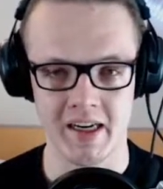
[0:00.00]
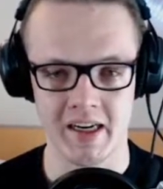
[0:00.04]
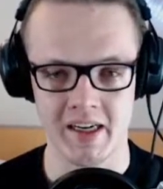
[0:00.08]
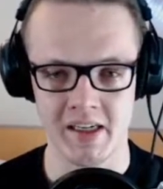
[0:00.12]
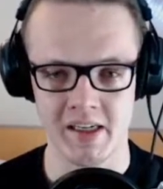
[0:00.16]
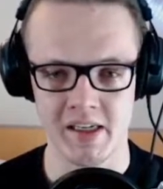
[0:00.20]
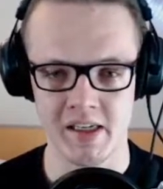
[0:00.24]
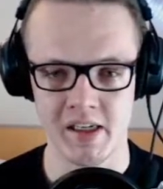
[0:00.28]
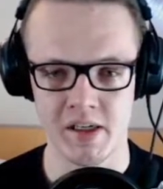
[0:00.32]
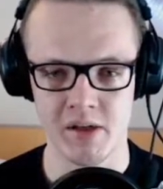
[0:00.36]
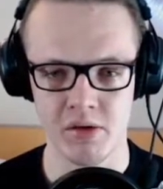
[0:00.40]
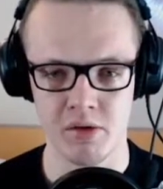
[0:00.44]

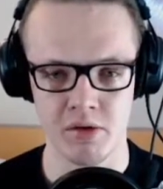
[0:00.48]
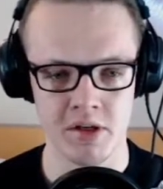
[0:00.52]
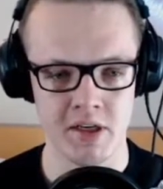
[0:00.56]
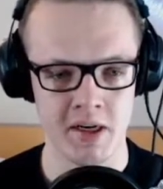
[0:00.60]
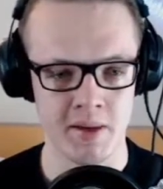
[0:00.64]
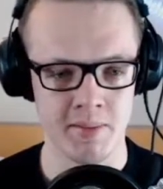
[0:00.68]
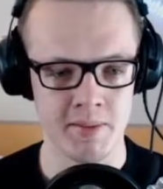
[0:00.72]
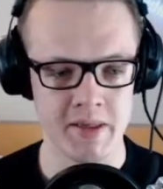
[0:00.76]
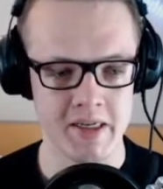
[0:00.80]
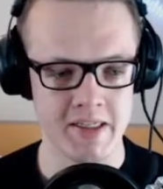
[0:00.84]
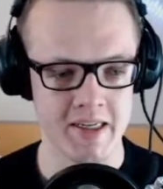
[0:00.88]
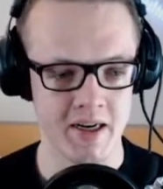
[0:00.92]
grillen
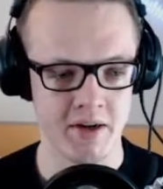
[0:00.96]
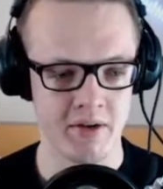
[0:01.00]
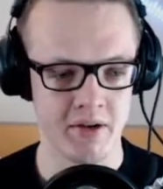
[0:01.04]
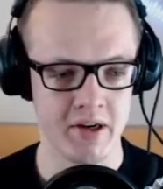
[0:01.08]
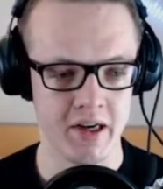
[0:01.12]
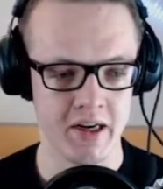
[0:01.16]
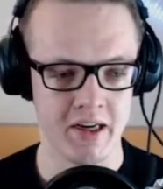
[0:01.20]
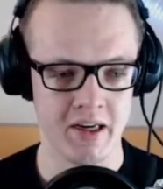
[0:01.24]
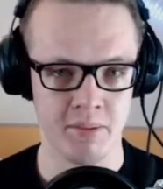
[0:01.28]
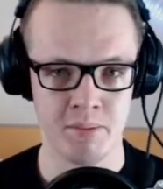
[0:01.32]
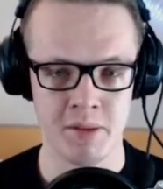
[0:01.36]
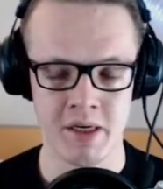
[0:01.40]
und habe das ein
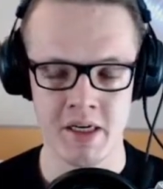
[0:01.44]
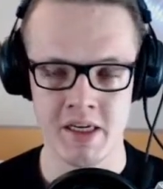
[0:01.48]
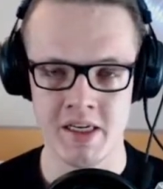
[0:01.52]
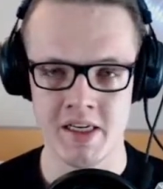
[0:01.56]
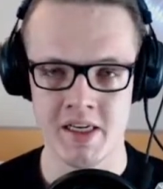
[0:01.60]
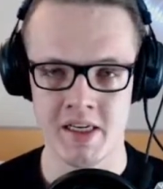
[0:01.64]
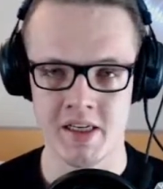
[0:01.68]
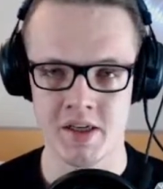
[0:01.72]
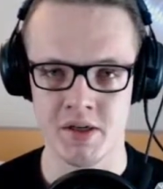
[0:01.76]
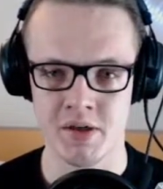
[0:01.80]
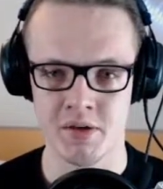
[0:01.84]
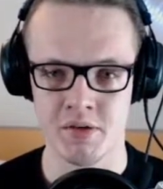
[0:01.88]
oder andere
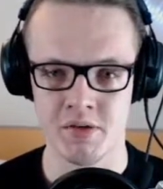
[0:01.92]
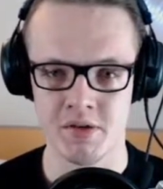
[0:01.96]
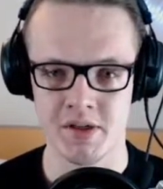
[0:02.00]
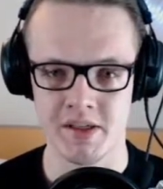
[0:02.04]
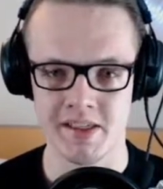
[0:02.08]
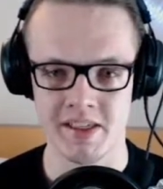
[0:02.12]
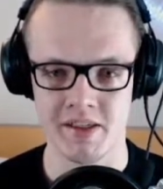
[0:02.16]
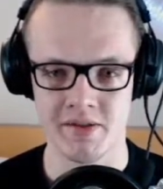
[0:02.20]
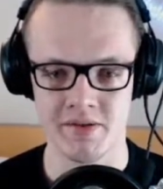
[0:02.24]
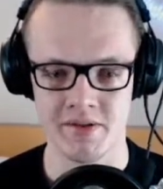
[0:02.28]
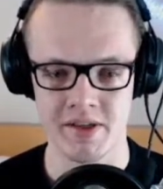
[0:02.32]
Pinchen getrunken.